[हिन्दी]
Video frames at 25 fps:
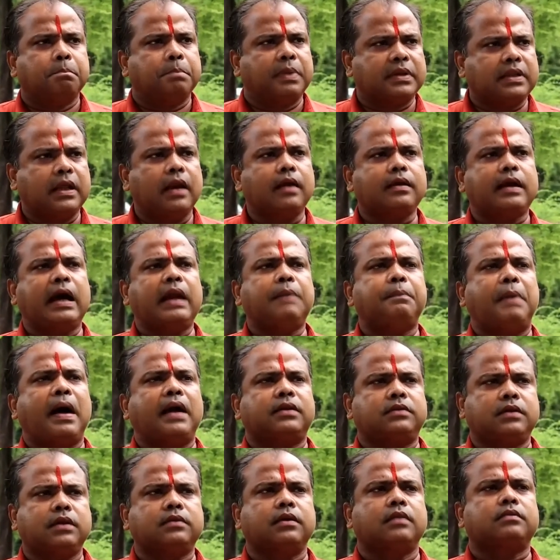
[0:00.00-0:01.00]
बदलकर
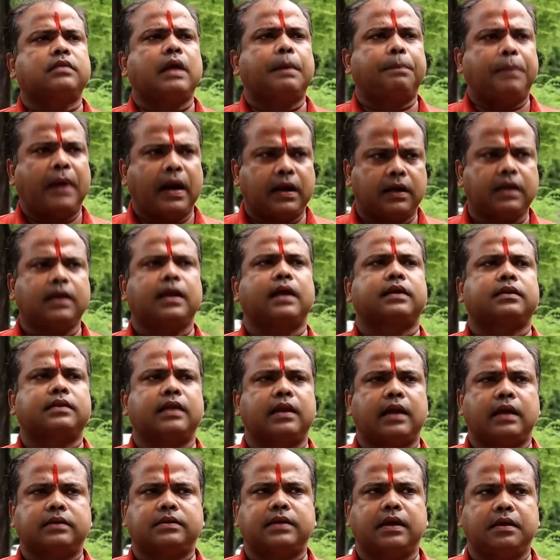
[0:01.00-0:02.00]
भारतीय जनता पार्टी रख
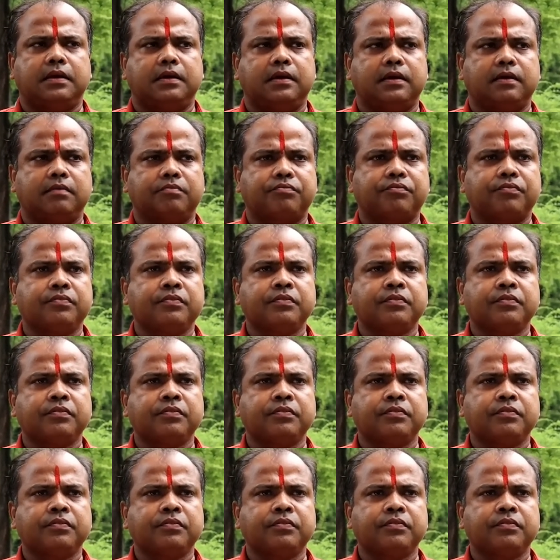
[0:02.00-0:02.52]
देना चाहिए